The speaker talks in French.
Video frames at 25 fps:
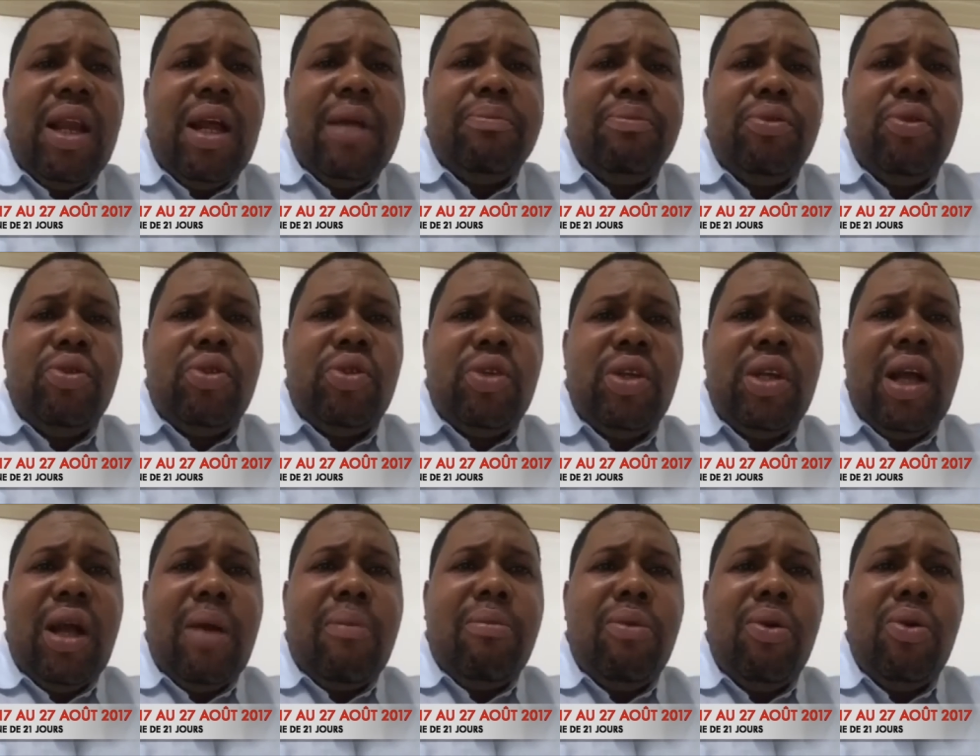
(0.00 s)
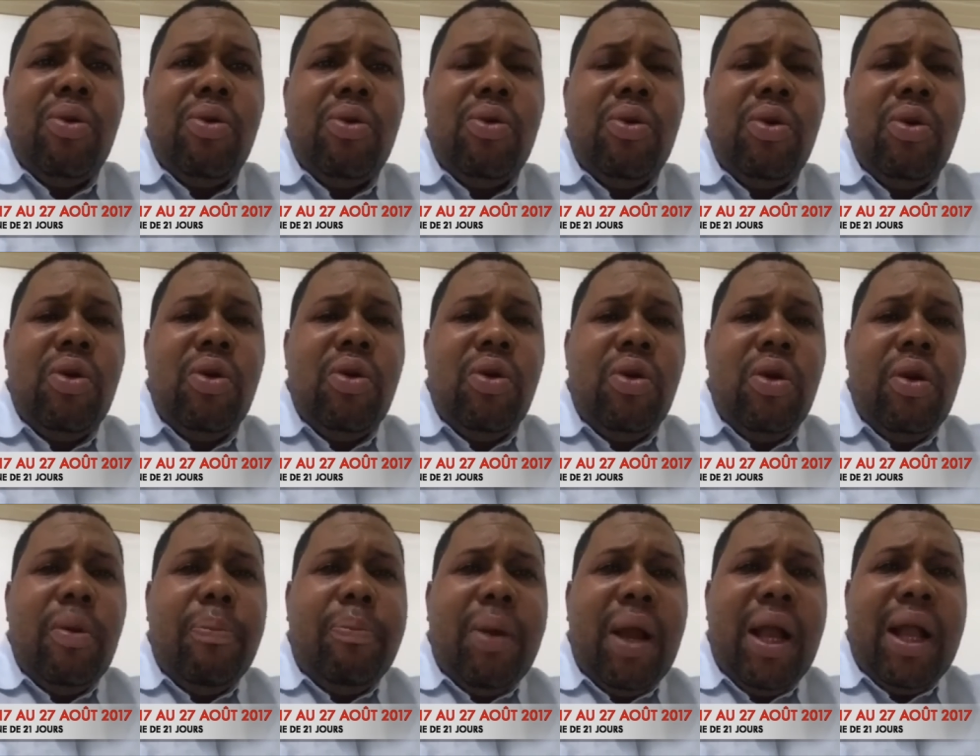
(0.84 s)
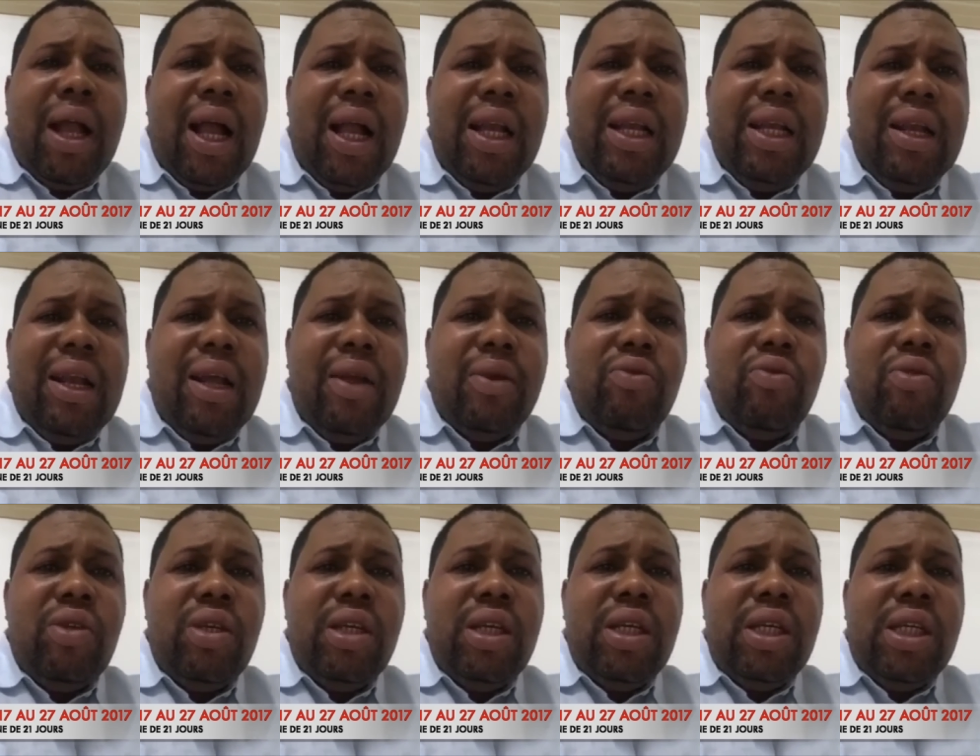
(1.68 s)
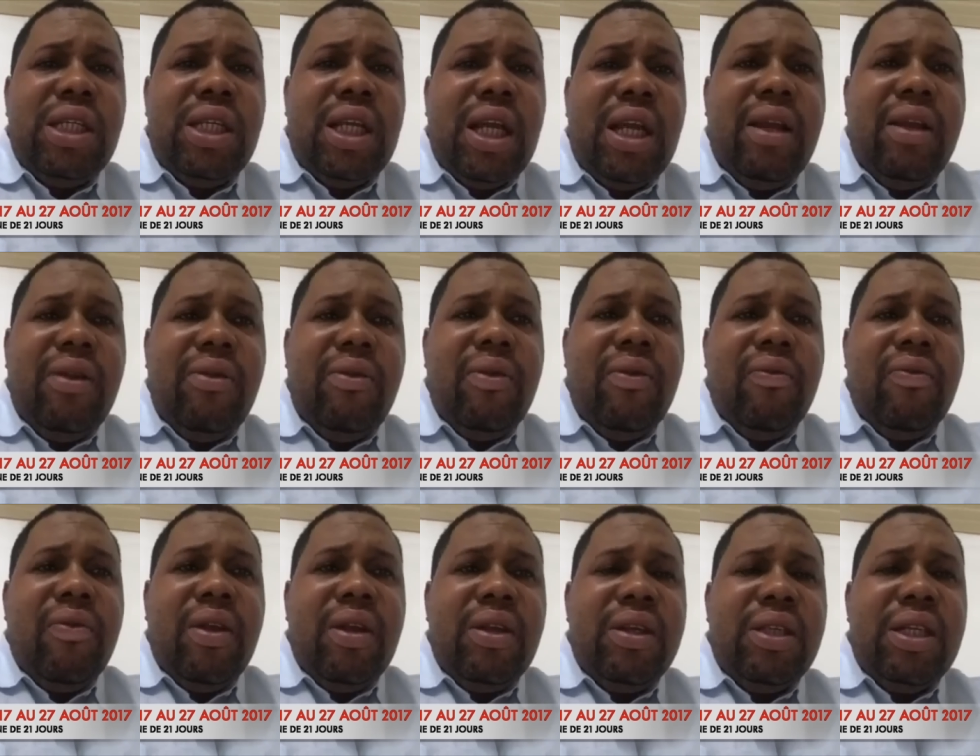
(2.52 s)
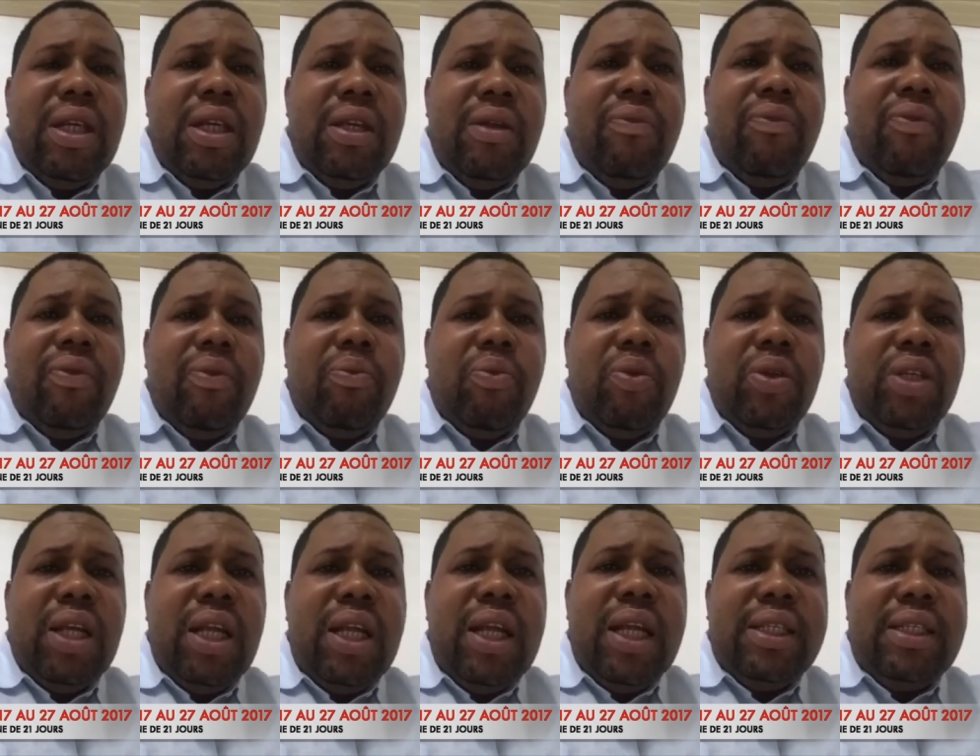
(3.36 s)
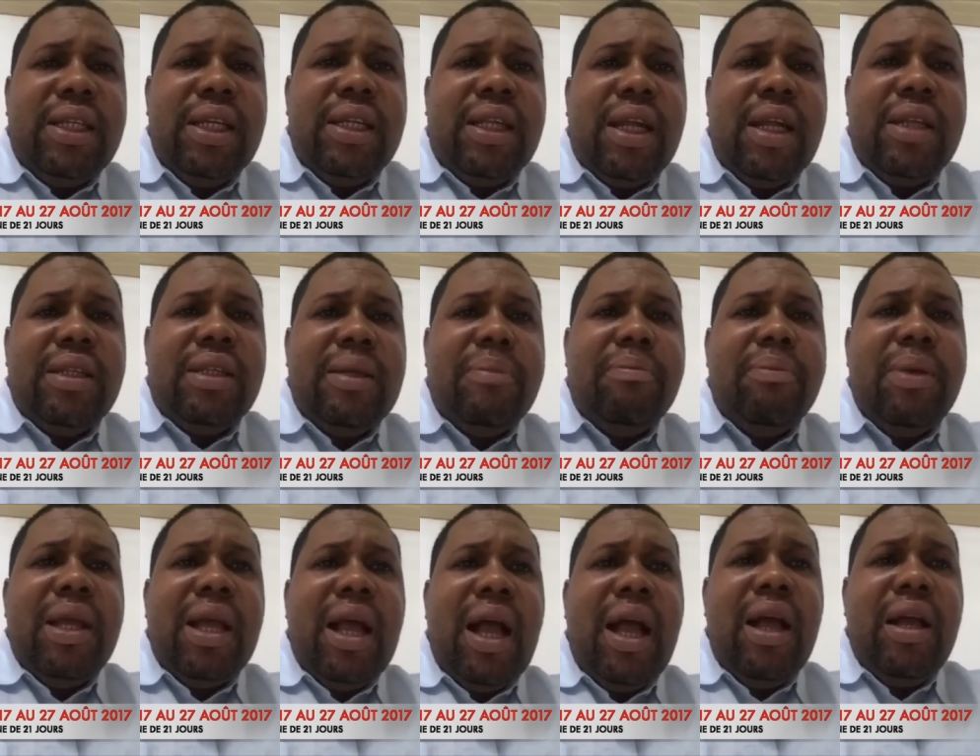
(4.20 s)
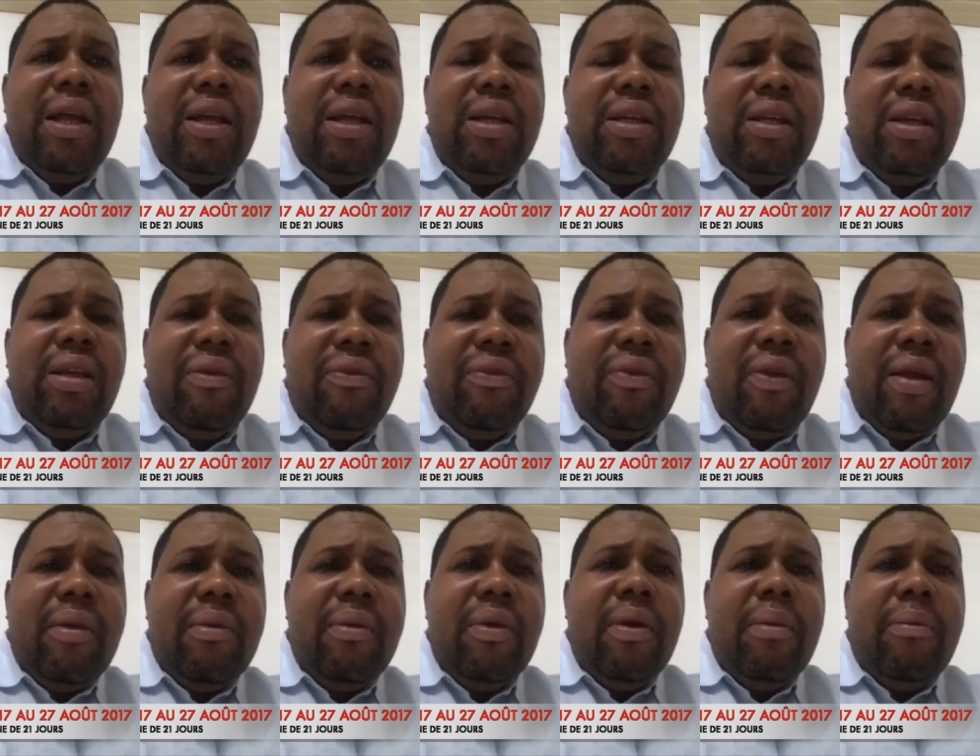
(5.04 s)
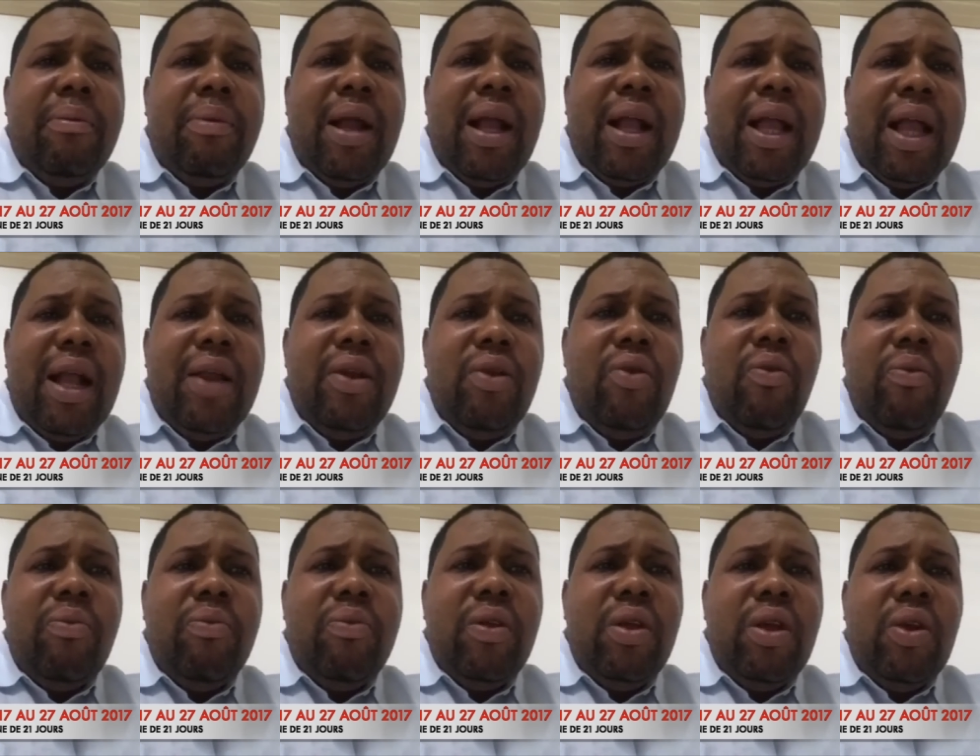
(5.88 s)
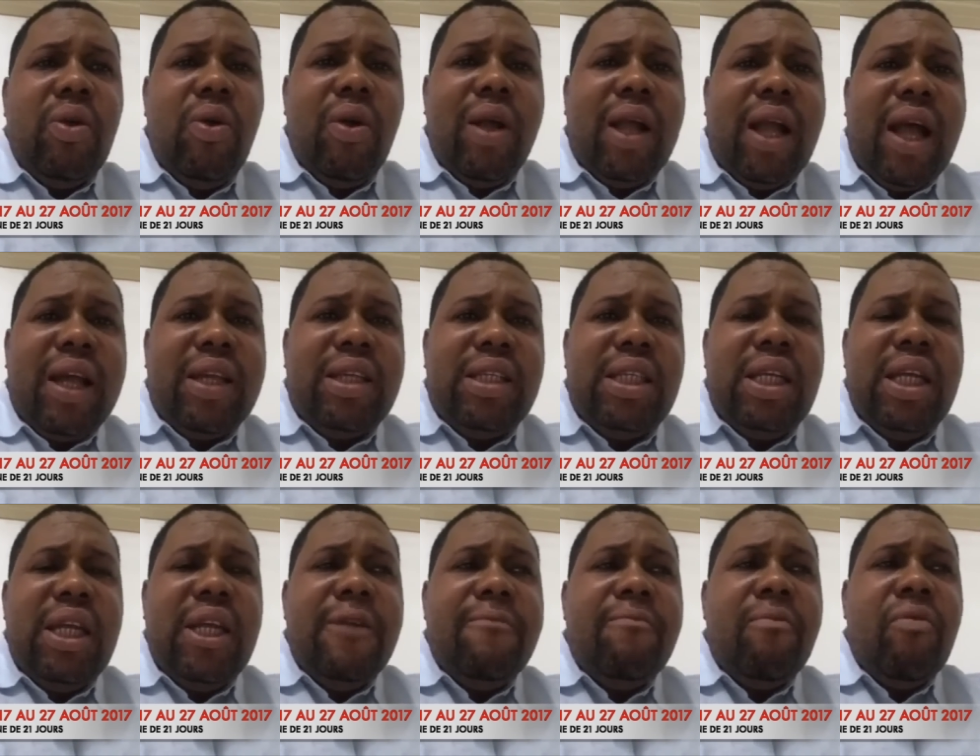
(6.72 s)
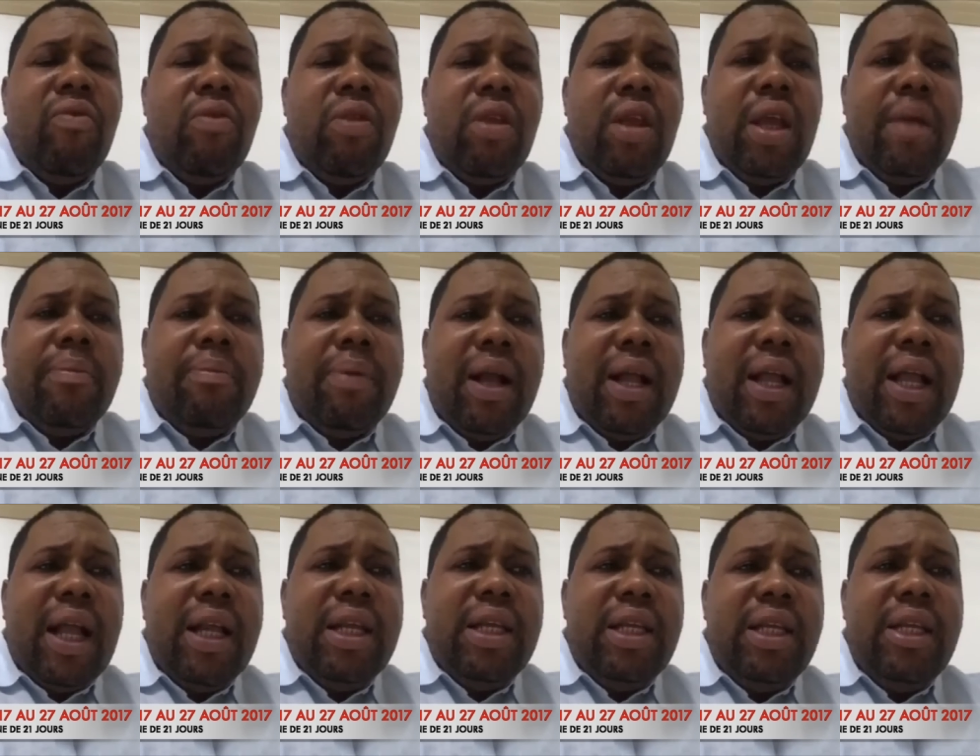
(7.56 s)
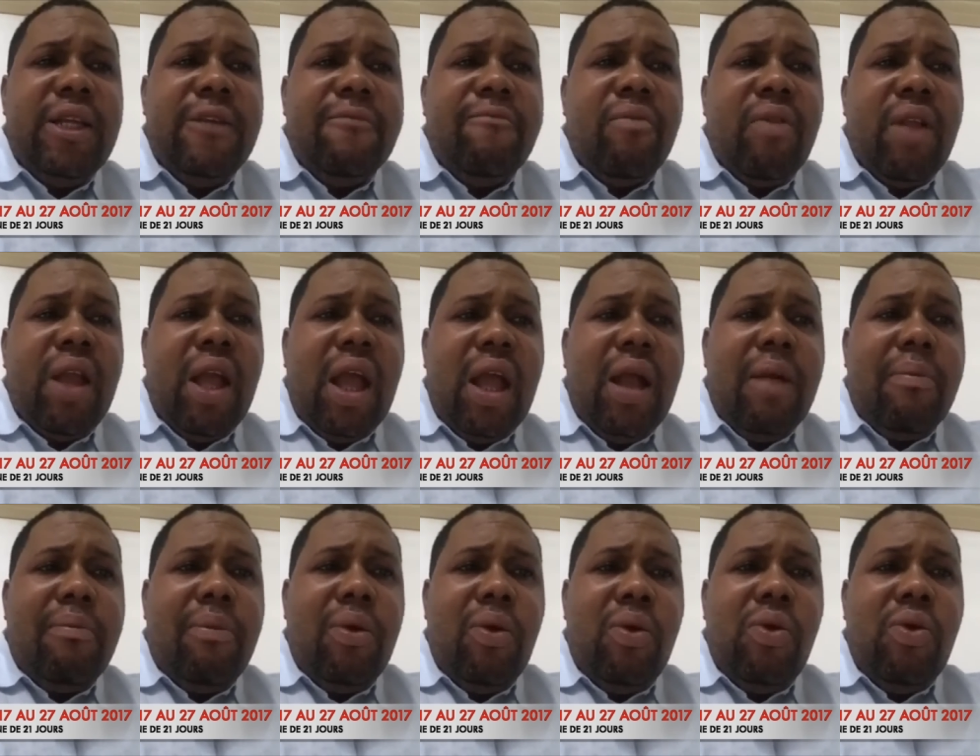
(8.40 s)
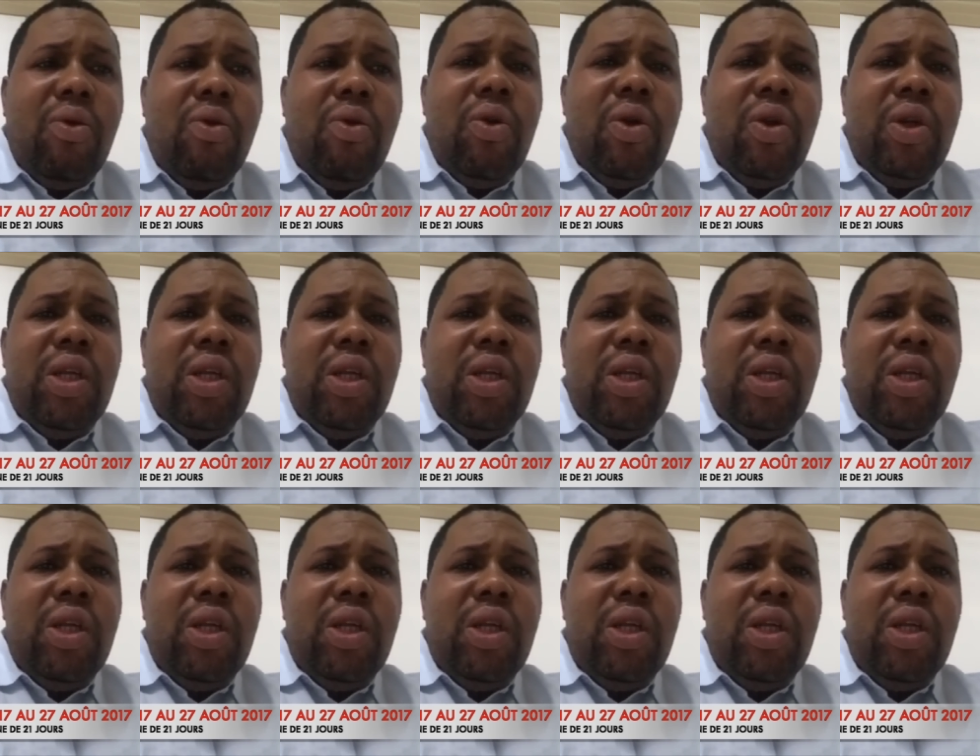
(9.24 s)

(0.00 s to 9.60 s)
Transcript: l'a buté à polo, au placali la nuit. J'ai laissé Tanti Bia qui fait placali au, quartier, placali, avec polo,